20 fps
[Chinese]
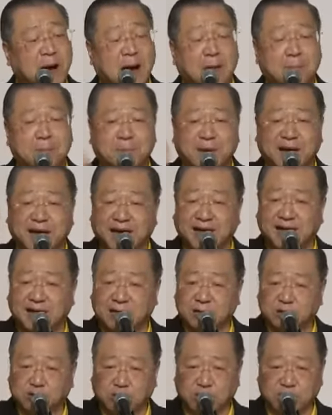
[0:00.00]
把别
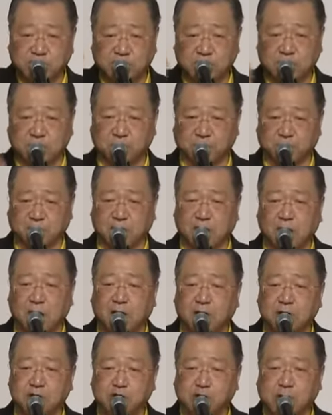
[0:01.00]
人对你的不
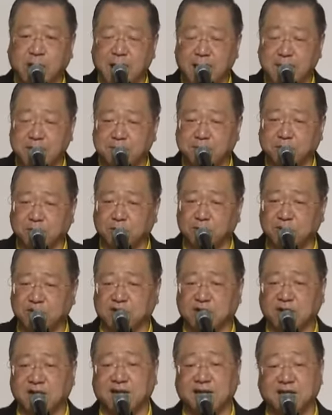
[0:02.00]
好全部
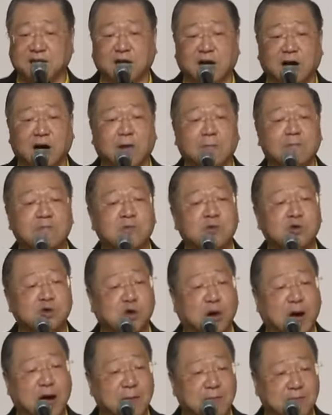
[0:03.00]
抵赖掉，
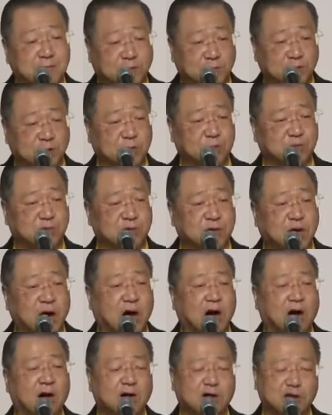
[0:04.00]
全部的不
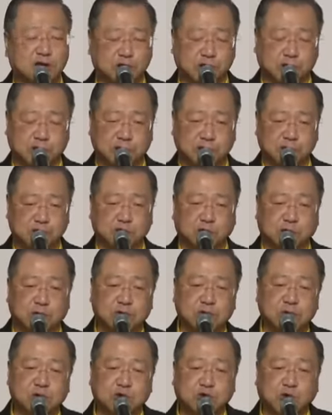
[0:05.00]
要，心
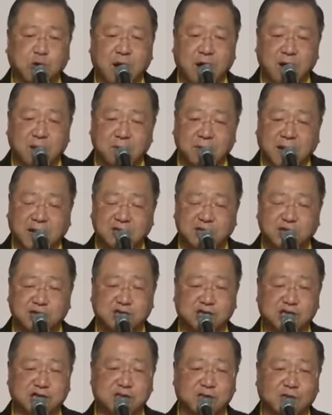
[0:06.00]
中装满
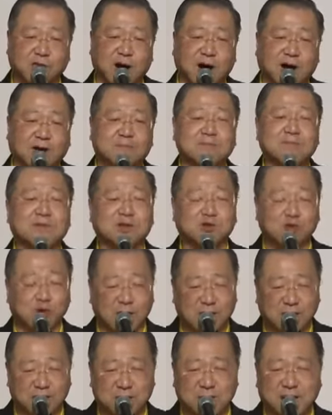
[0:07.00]
着希望，
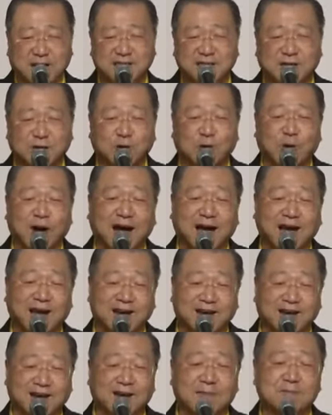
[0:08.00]
装满着
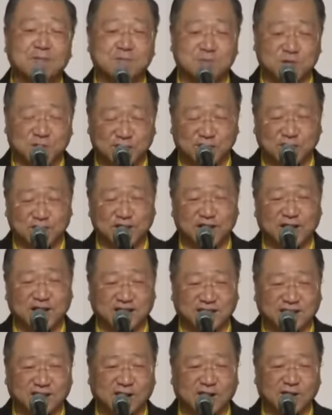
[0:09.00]
快乐，你的
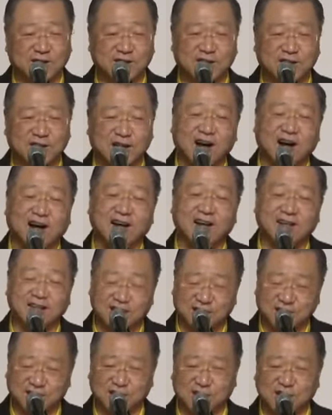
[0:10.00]
电脑将
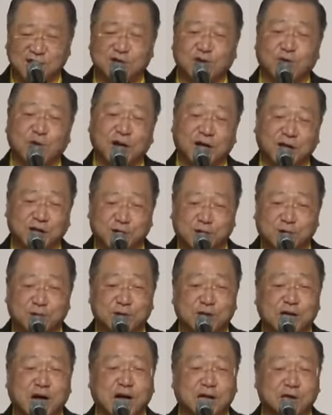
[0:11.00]
一直会
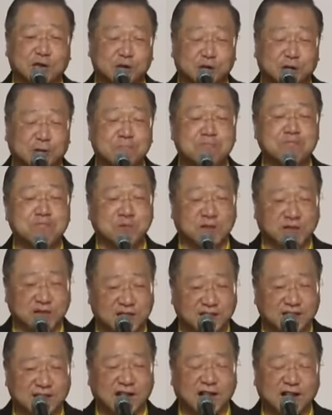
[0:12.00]
用下去，你
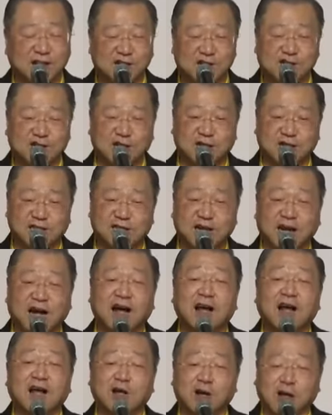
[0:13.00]
的人生
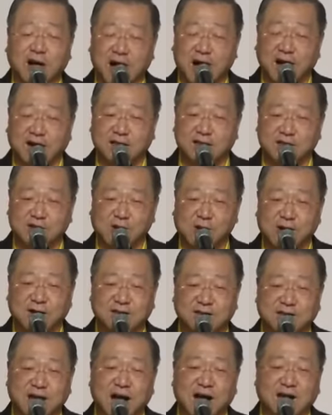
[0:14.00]
的。康
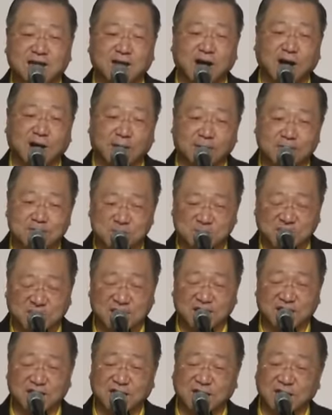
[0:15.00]
庄大道
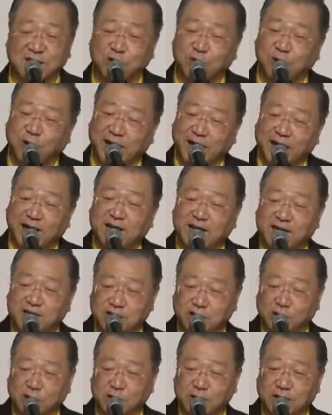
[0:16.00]
一定会
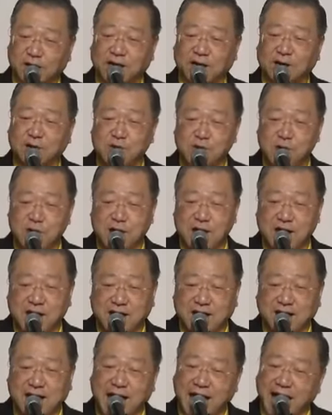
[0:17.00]
走得
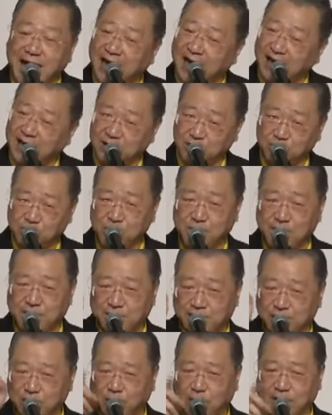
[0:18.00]
越来
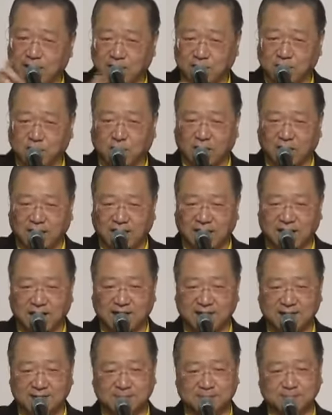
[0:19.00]
越宽
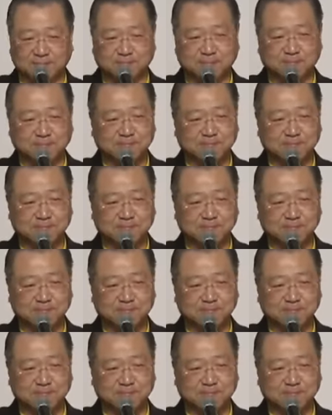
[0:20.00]
广，